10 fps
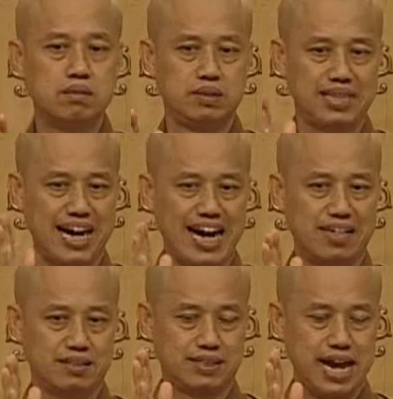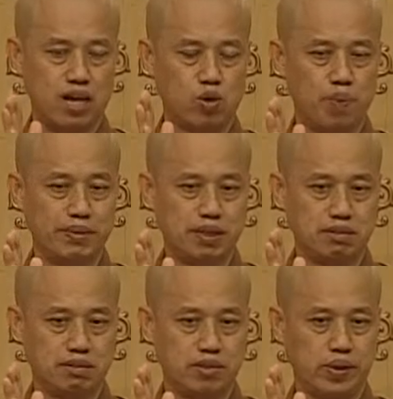加强我们的
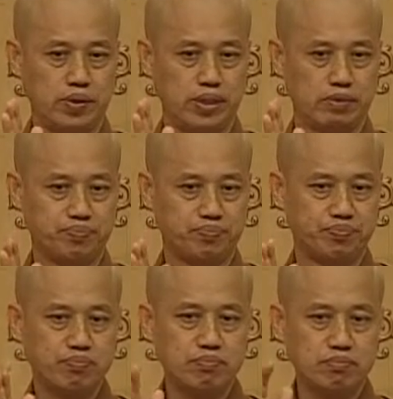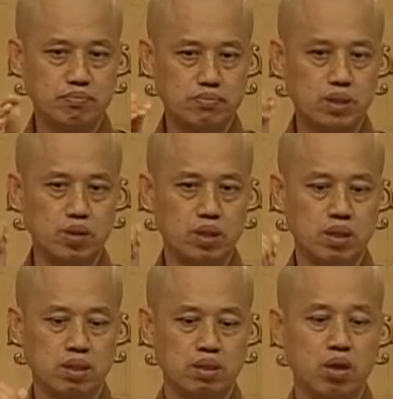寺院力，
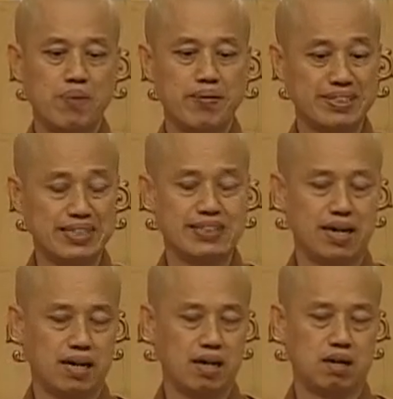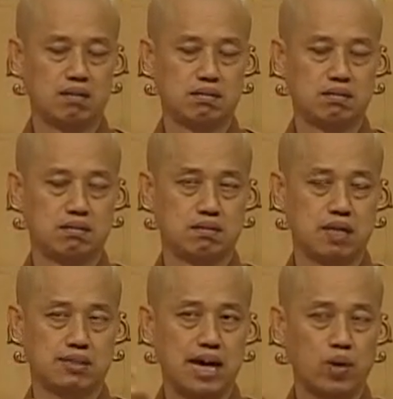后面会再讲啊。那
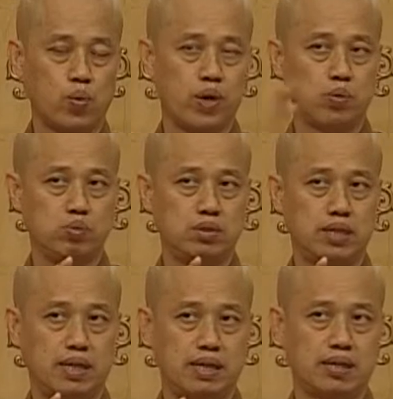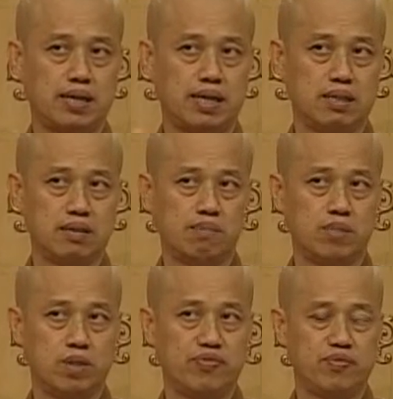三规五戒呢？你看
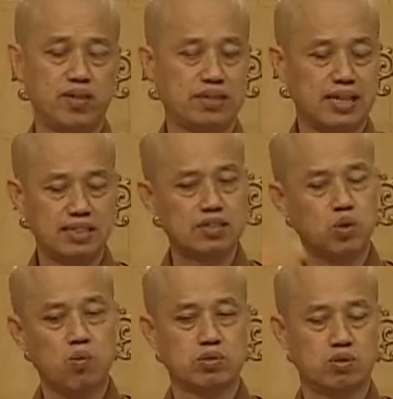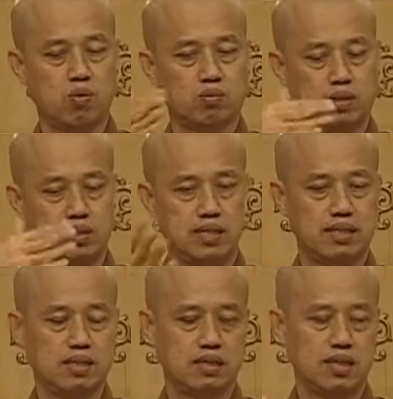茉莉夫人她在重受，在
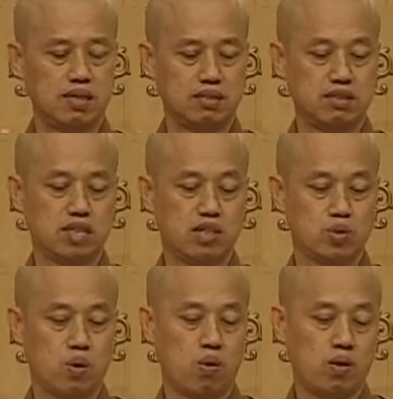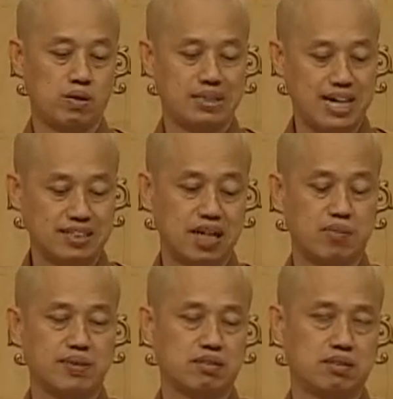第二次再受，加强我
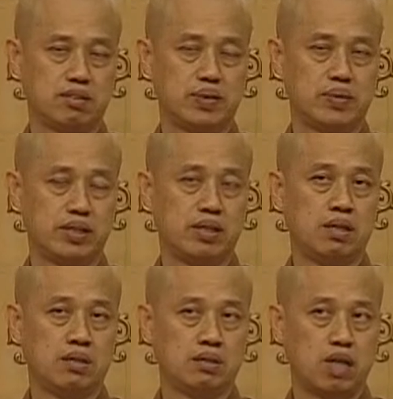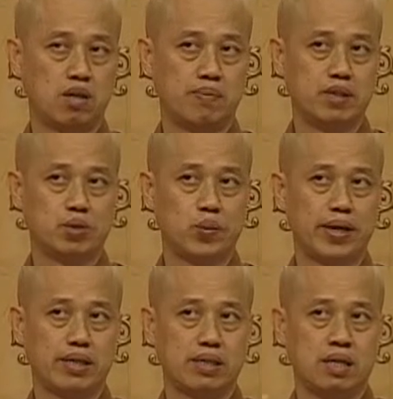们的寺院力，让我们
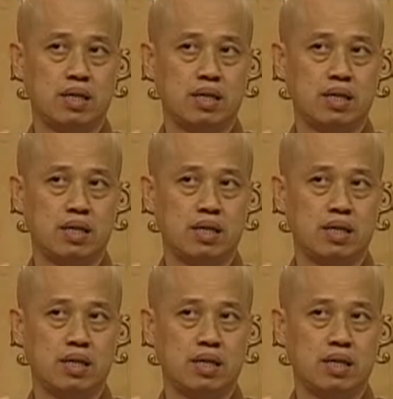对于